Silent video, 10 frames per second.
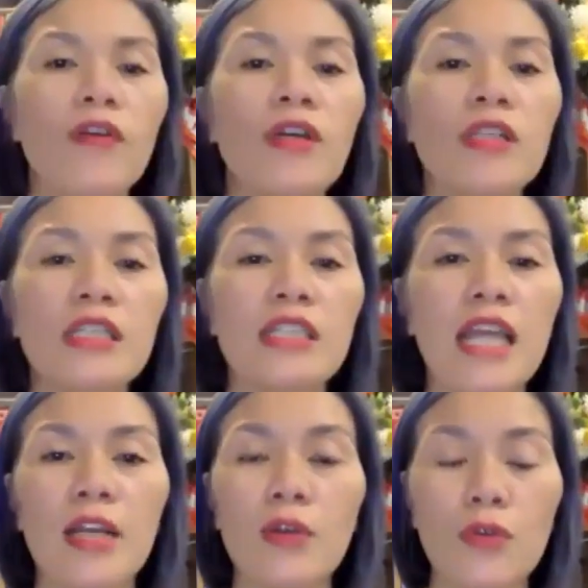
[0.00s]
Phương chia sẻ
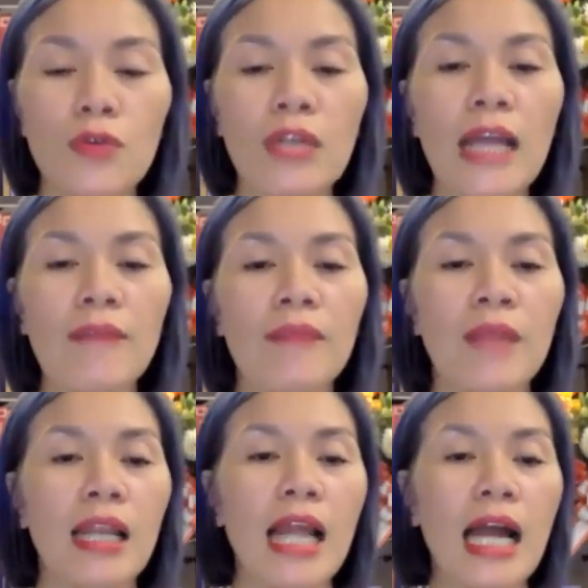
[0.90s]
cái nội dung này
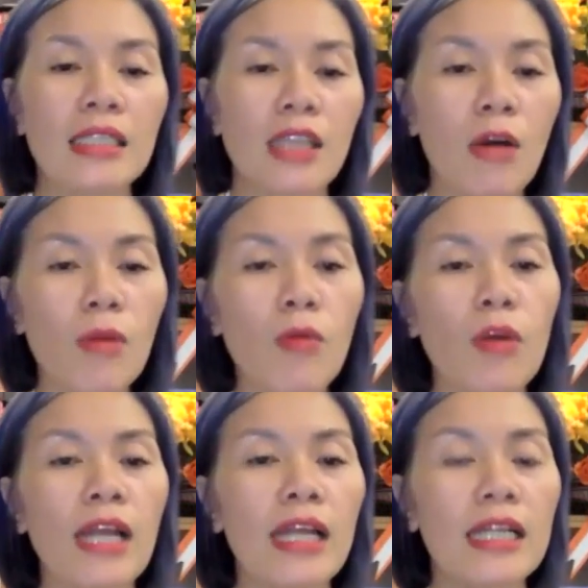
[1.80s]
là sau cái buổi
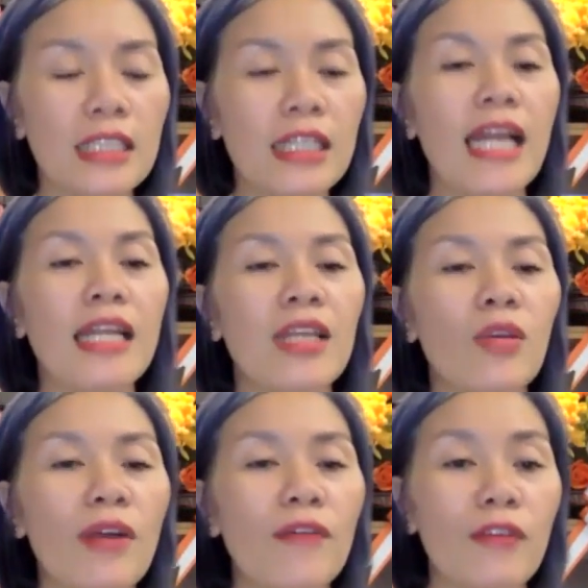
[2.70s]
này là chị đã điện
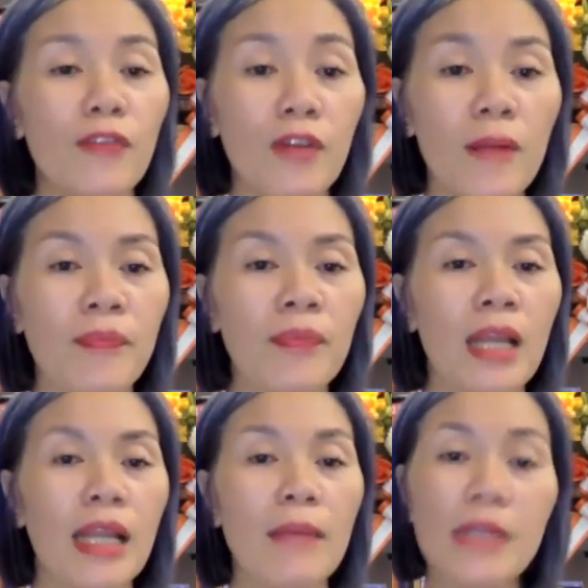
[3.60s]
thoại với Phương
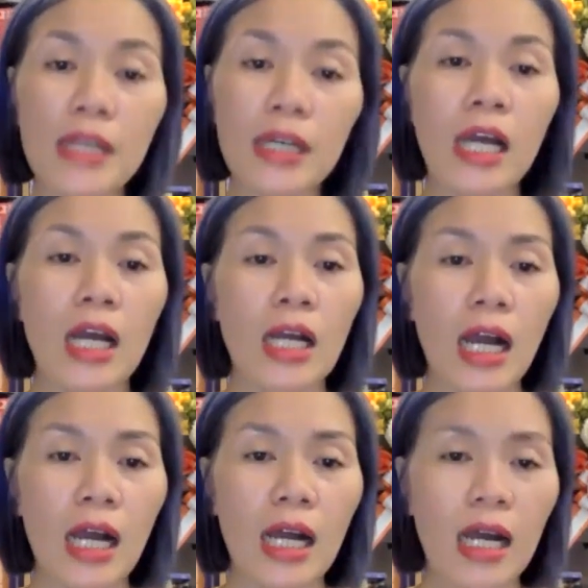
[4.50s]
là bây giờ
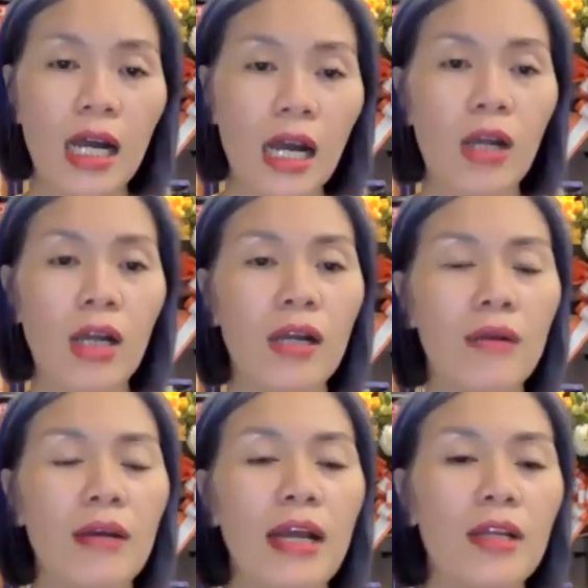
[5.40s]
à,
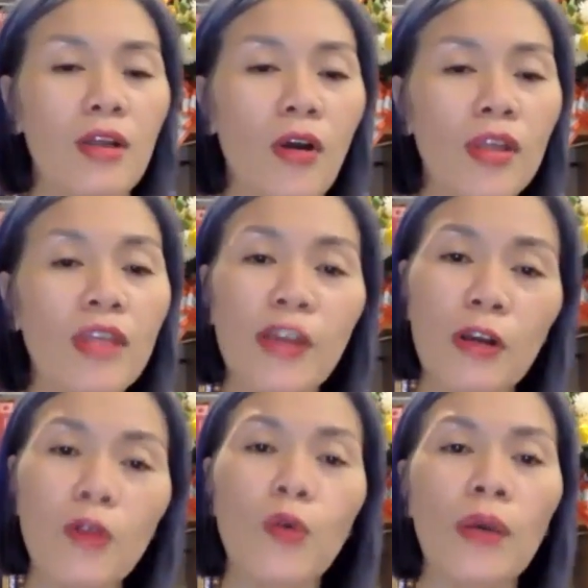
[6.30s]
nói như vậy
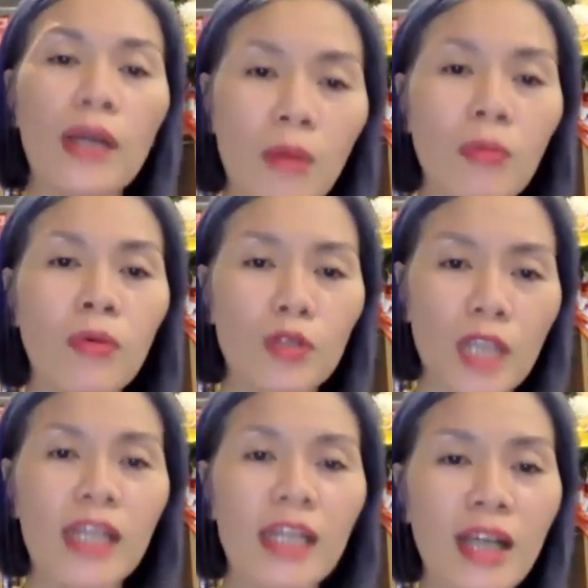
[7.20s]
có đúng hay không, có
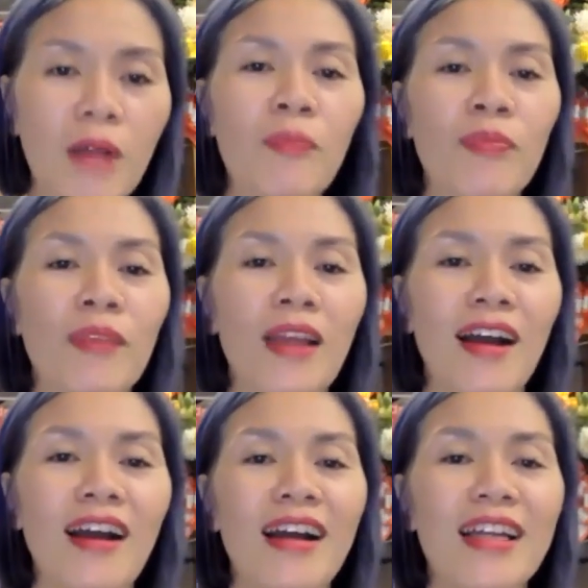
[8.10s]
thật hay không,
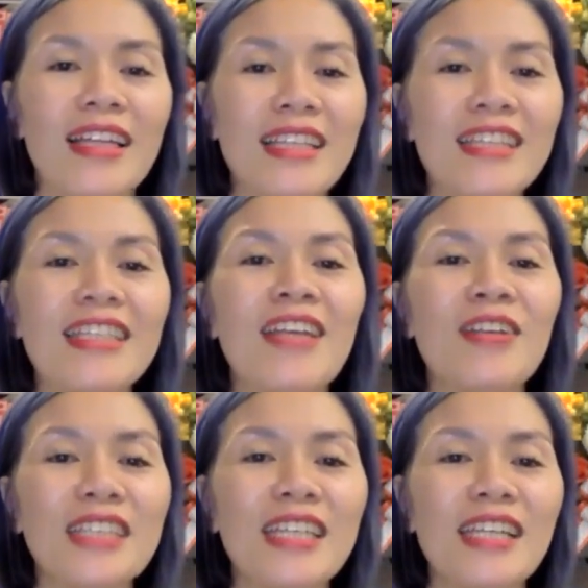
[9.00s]
à, thì chia sẻ cho
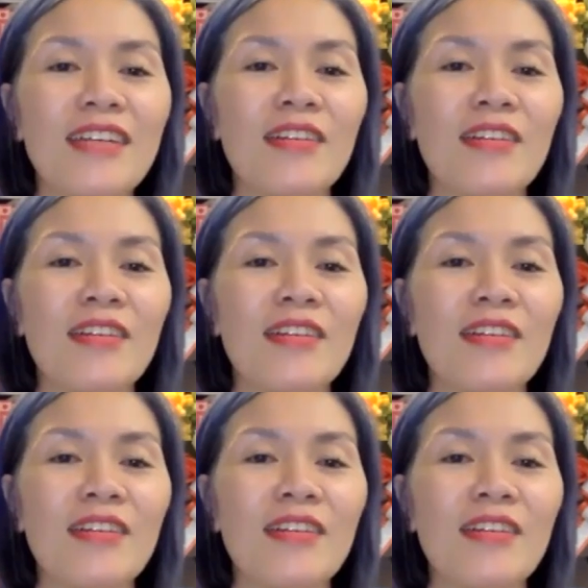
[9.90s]
chị